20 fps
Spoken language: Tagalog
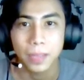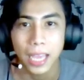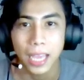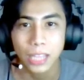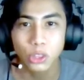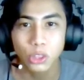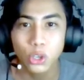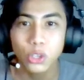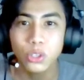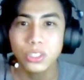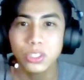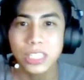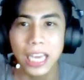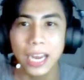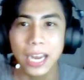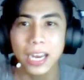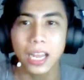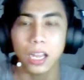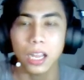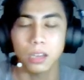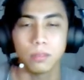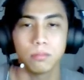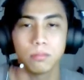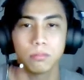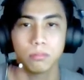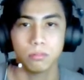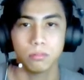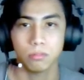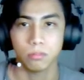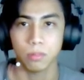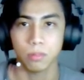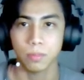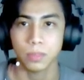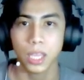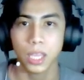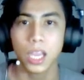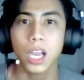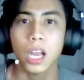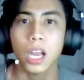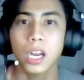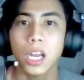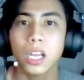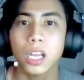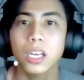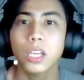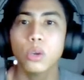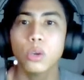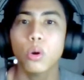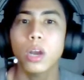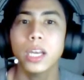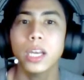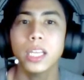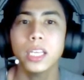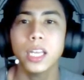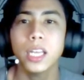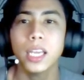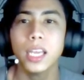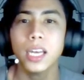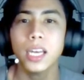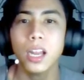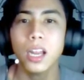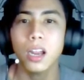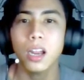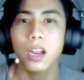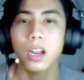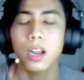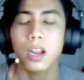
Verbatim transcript: Ito yung Chan na... Teka, naklik ko kanina yan ah.